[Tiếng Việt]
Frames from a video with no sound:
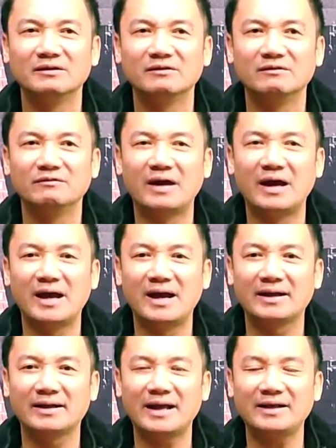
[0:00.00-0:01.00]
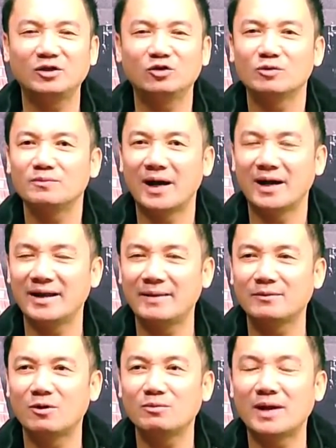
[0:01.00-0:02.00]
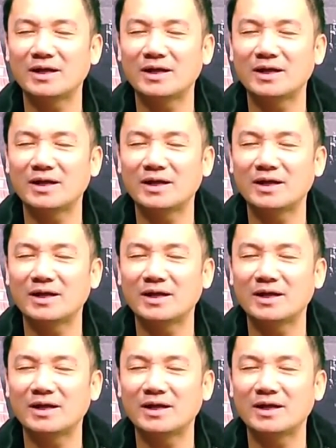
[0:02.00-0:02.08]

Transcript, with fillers: và các youtuber anh em cũng